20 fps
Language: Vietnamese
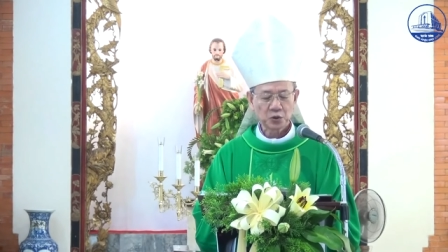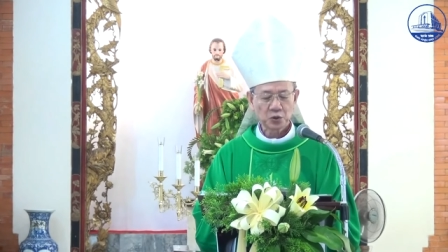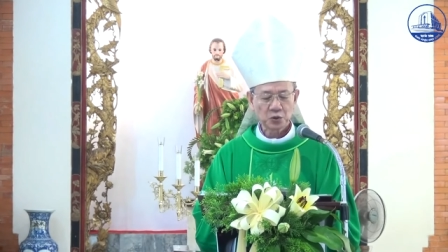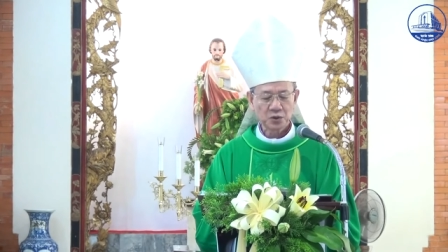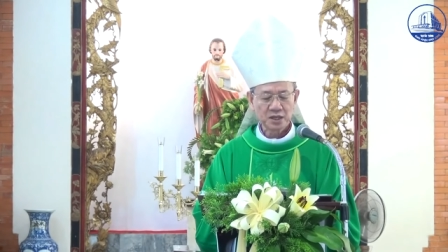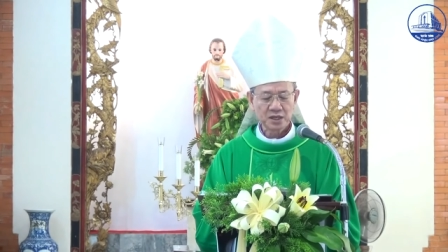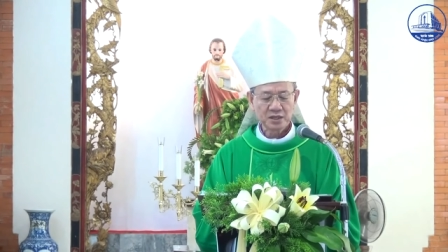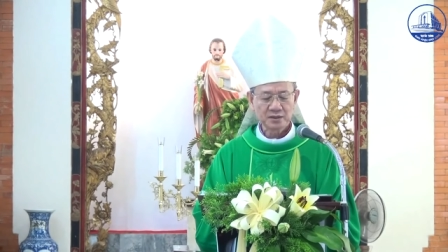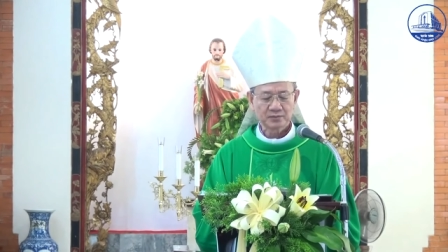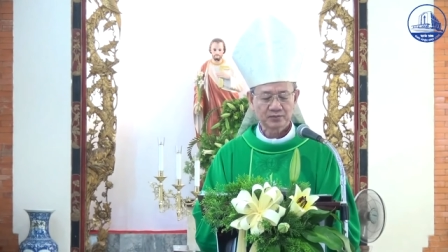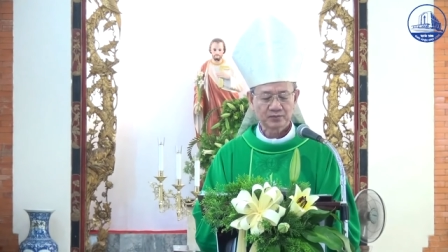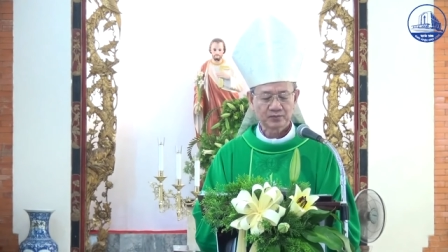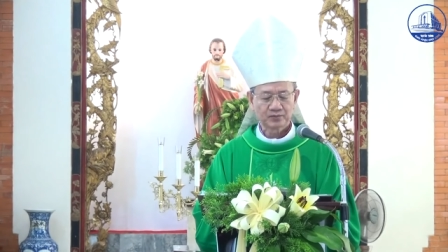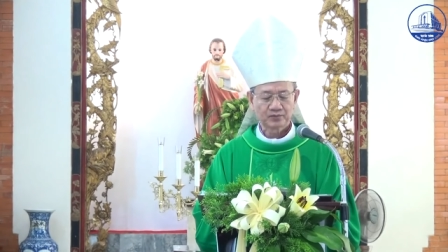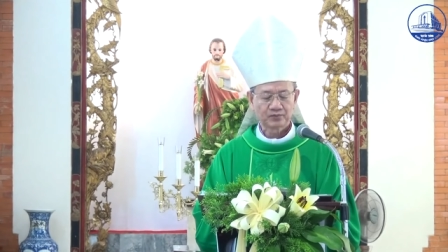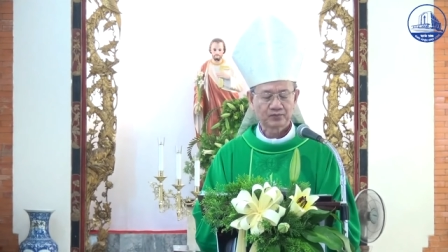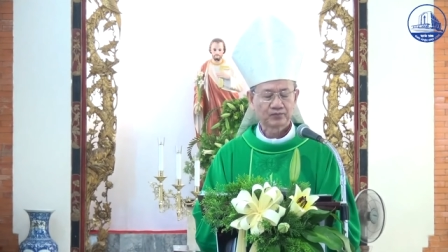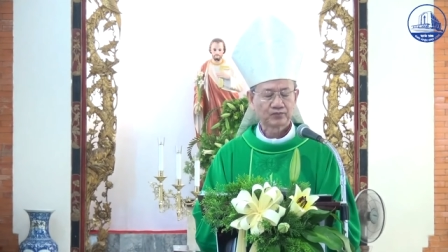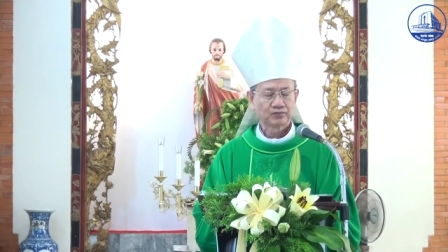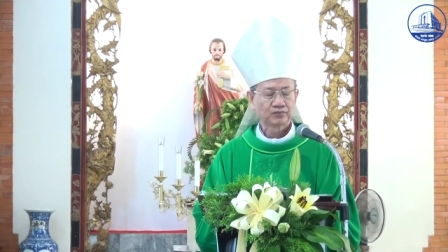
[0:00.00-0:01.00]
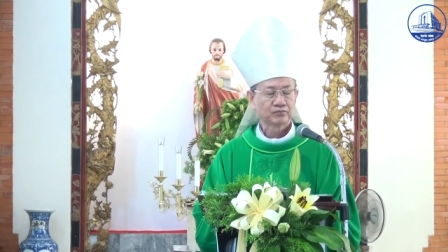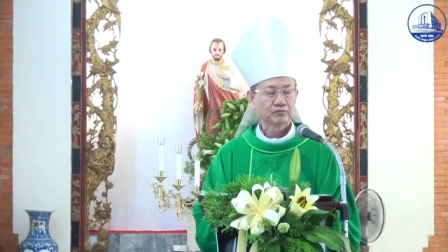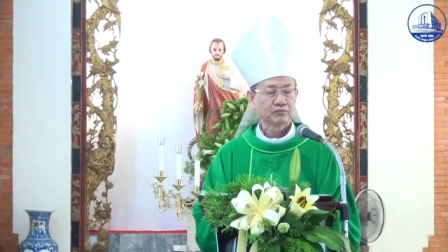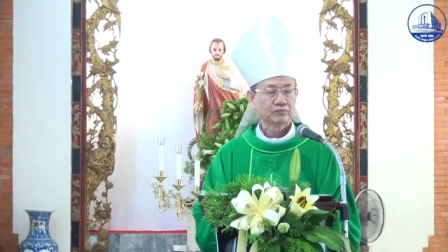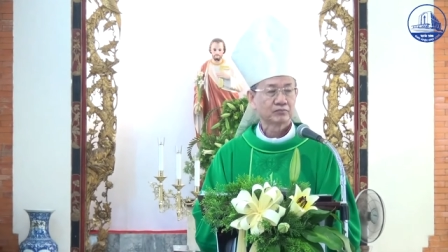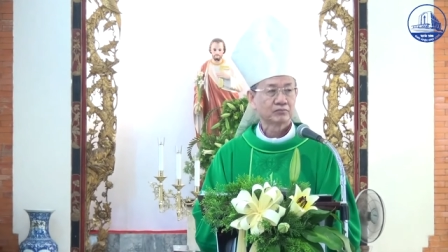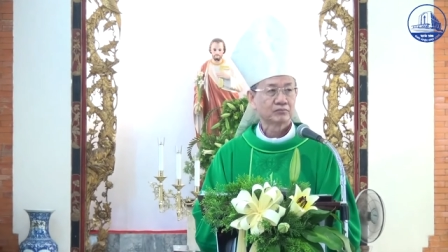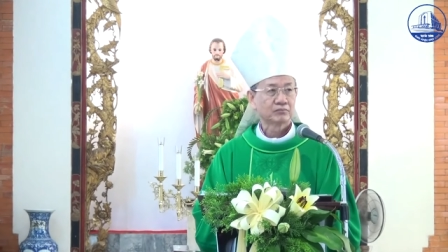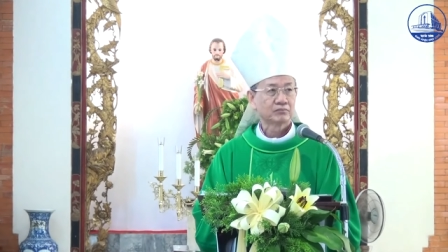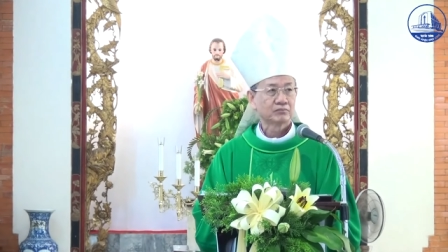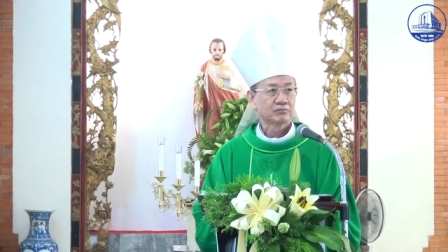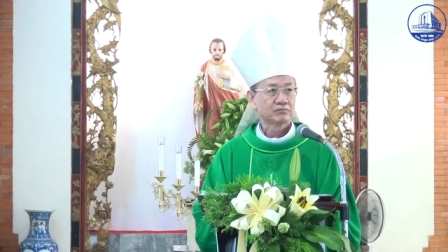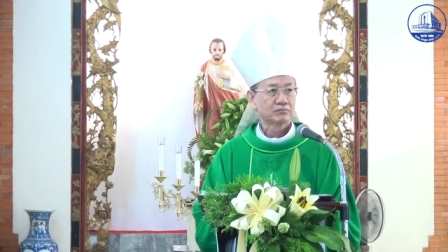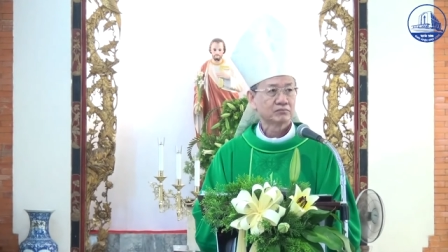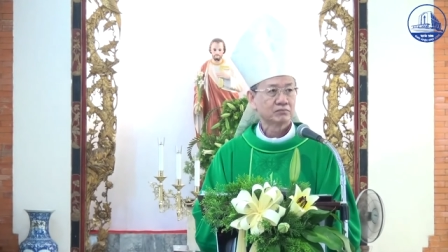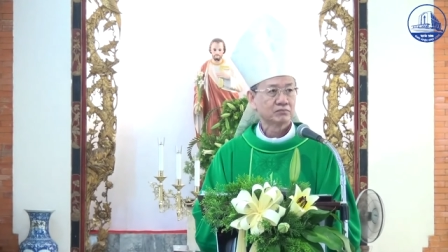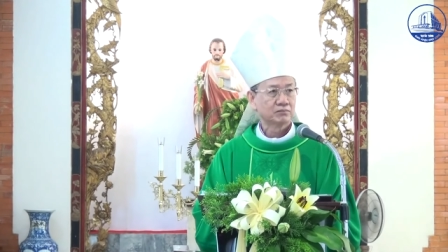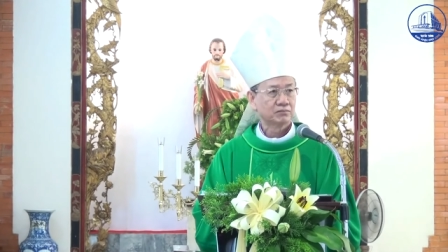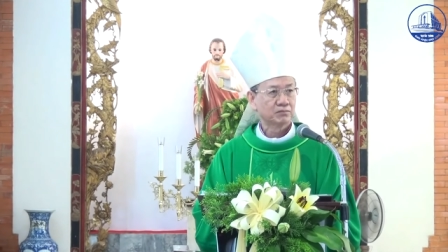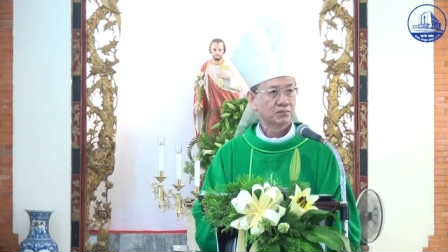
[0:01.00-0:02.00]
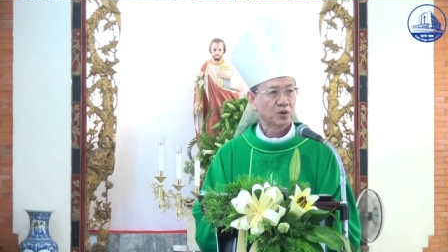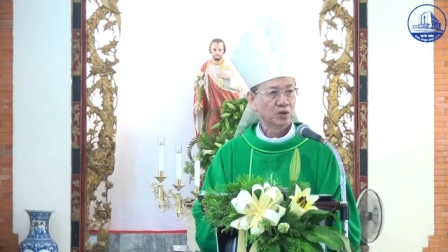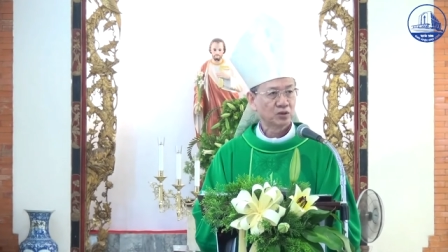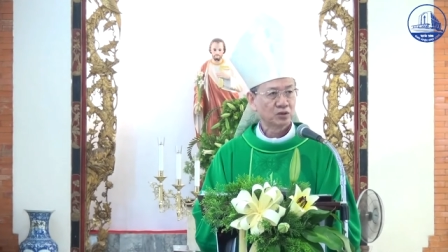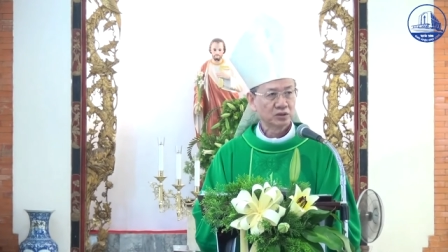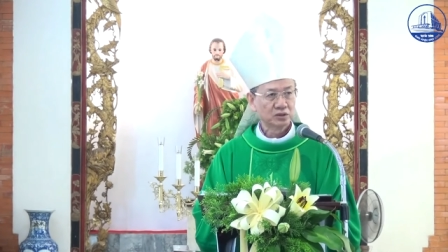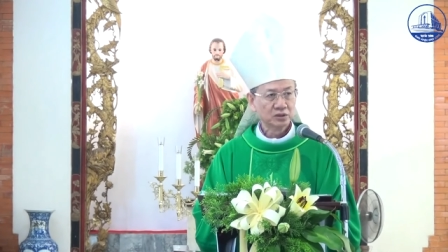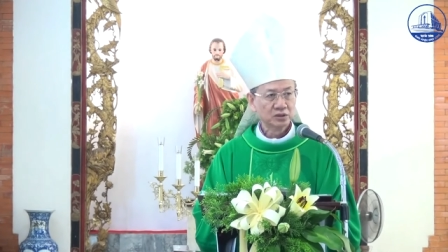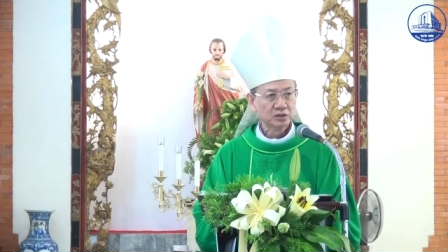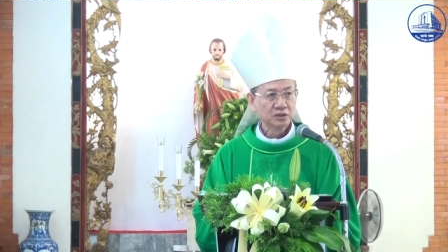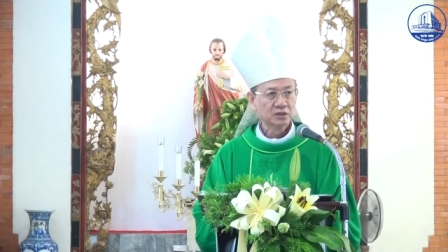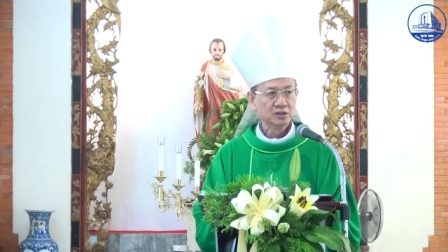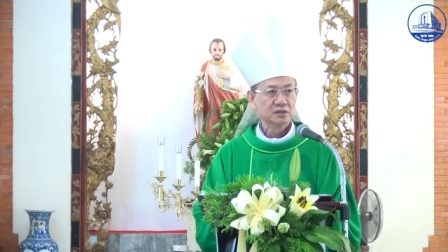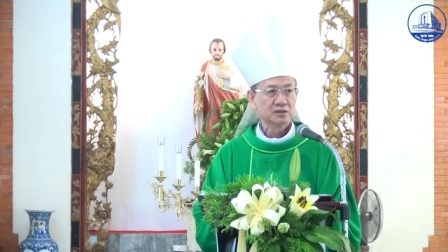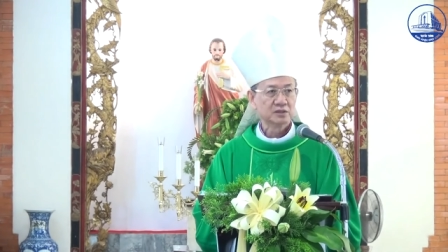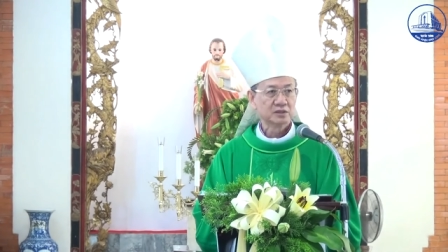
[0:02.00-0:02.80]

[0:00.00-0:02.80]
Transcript: cô đơn mọi người